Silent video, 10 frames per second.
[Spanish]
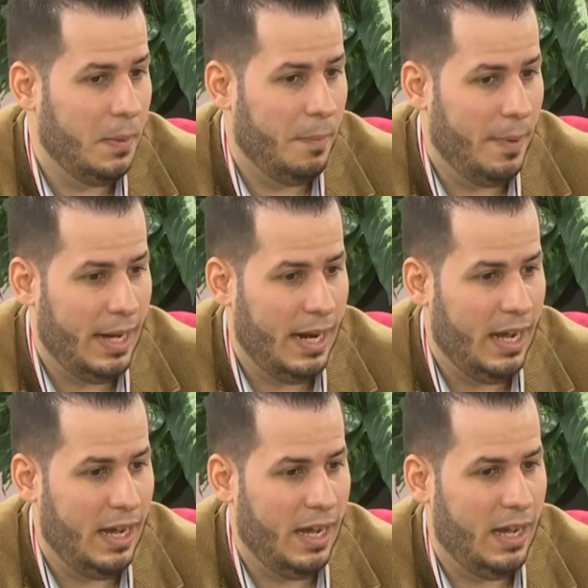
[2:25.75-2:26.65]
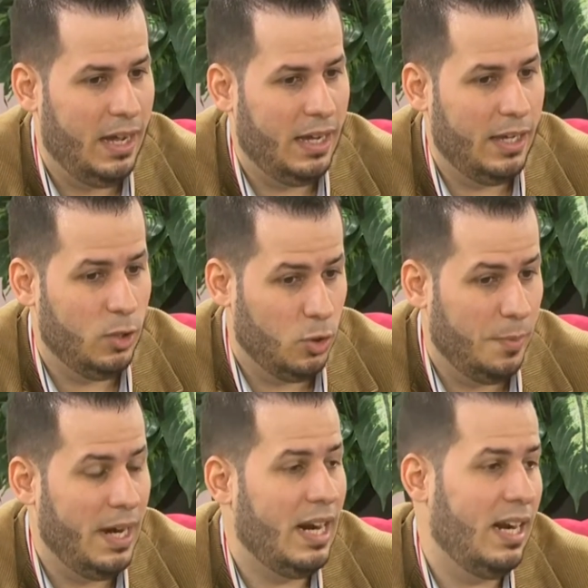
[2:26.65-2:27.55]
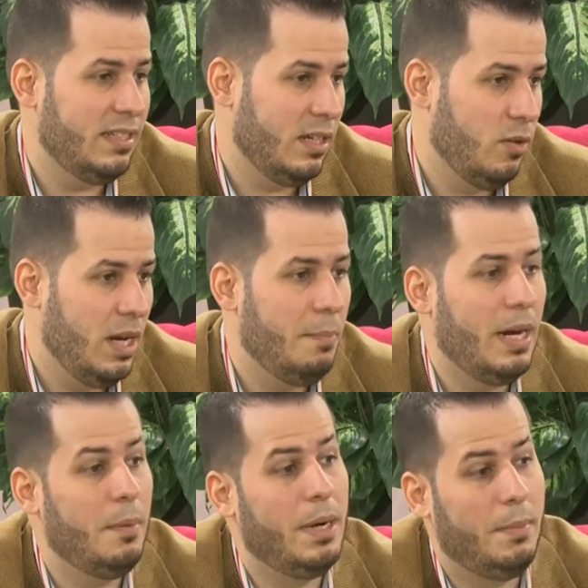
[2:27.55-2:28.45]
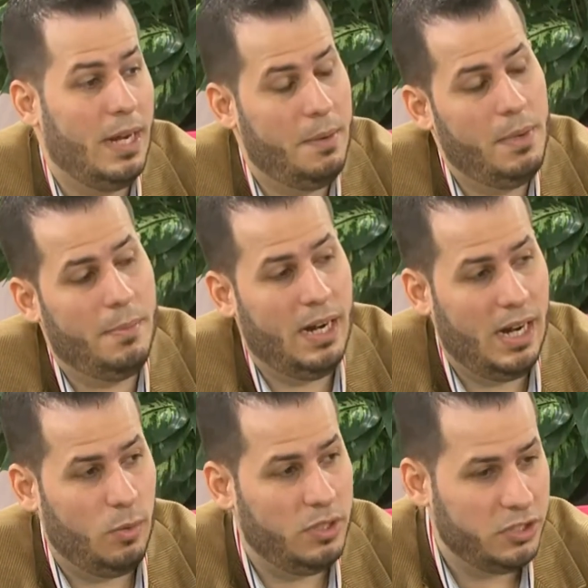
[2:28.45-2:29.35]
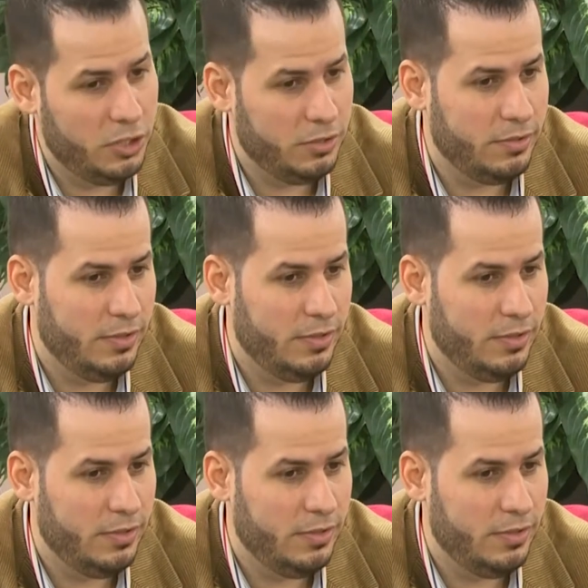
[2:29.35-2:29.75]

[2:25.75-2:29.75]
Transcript: para que yo tomara clases con él para prepararme para la audición.